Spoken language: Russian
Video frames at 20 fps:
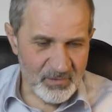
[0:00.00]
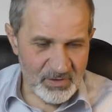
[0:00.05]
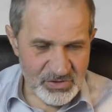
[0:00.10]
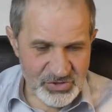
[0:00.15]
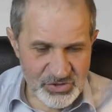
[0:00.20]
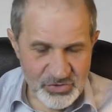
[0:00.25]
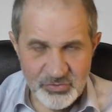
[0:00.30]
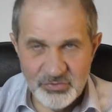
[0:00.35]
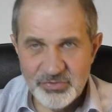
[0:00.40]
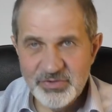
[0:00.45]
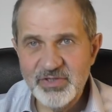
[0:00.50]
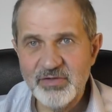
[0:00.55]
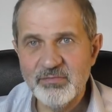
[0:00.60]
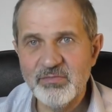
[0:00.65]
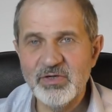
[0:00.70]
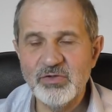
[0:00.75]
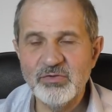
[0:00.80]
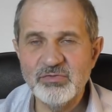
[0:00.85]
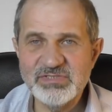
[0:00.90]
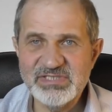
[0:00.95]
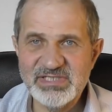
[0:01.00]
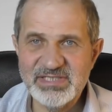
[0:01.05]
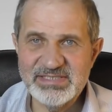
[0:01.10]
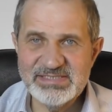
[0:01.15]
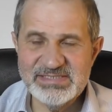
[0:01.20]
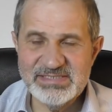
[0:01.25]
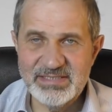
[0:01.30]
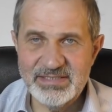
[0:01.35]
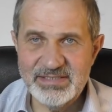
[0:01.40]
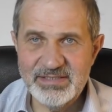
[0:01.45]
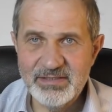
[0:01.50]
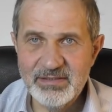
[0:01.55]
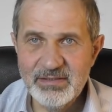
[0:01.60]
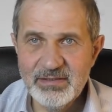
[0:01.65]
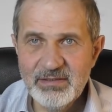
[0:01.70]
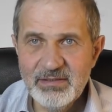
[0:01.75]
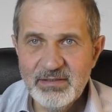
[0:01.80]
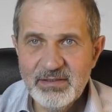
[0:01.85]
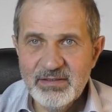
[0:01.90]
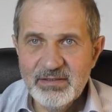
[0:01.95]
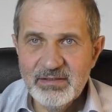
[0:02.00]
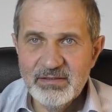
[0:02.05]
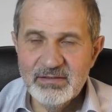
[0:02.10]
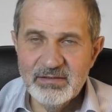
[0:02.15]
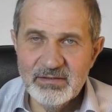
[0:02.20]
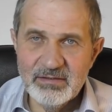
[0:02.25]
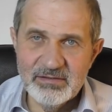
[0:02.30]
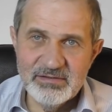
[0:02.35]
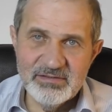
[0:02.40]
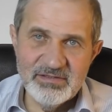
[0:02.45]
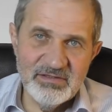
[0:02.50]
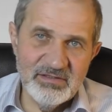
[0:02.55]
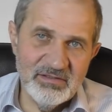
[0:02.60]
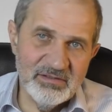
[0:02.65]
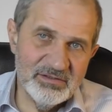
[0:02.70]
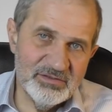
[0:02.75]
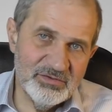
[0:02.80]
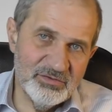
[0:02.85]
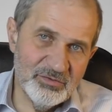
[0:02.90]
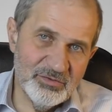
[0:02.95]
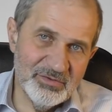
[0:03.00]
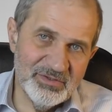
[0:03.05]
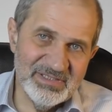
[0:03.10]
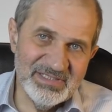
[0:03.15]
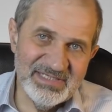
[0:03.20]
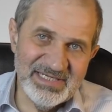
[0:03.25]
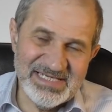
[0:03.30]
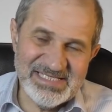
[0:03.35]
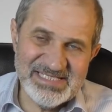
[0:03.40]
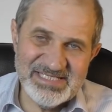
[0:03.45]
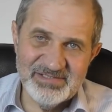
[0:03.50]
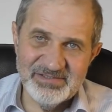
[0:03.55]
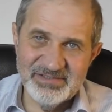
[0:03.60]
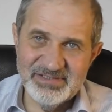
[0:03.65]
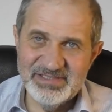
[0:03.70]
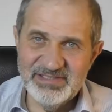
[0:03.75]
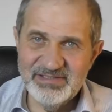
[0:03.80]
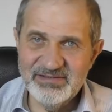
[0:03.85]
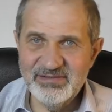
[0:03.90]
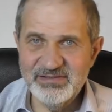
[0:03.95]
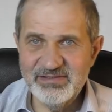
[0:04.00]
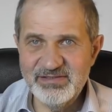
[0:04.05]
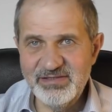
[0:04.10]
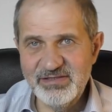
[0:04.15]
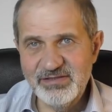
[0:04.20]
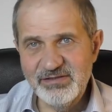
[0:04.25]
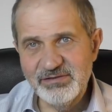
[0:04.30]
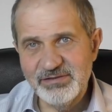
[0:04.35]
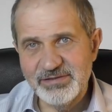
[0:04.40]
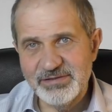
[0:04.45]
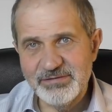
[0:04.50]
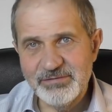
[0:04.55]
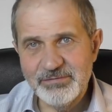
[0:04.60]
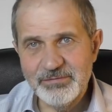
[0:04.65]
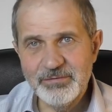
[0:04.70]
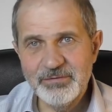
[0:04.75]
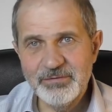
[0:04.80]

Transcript: что я могу сказать? Э, те, кто начал это делать,